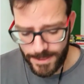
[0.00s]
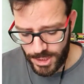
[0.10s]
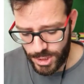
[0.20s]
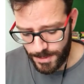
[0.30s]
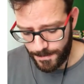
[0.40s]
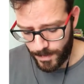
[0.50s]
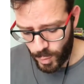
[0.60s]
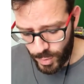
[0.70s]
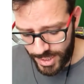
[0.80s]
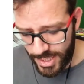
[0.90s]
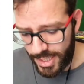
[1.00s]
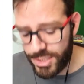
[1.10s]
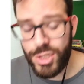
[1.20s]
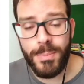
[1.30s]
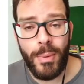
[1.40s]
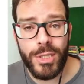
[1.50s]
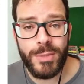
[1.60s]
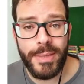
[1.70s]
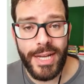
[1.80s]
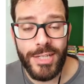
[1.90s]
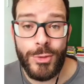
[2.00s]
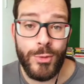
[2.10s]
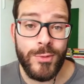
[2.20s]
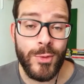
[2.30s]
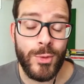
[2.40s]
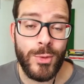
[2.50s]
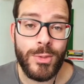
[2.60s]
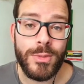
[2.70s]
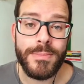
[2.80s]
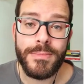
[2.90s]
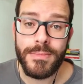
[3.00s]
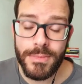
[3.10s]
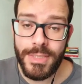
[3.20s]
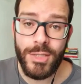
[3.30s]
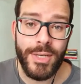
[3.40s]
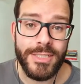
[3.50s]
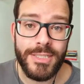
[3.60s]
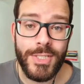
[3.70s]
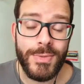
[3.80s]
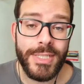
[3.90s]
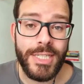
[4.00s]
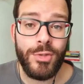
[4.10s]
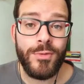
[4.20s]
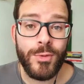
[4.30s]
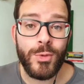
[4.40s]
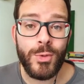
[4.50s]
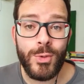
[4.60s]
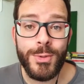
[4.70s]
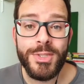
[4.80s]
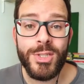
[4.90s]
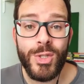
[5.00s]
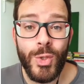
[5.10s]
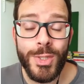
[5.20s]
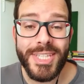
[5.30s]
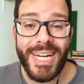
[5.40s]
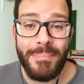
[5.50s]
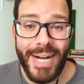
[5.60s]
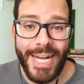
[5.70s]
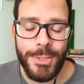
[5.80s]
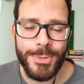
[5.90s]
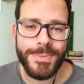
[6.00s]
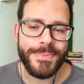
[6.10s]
gente, o que a gente pode esperar do futuro da educação e do futuro do trabalho?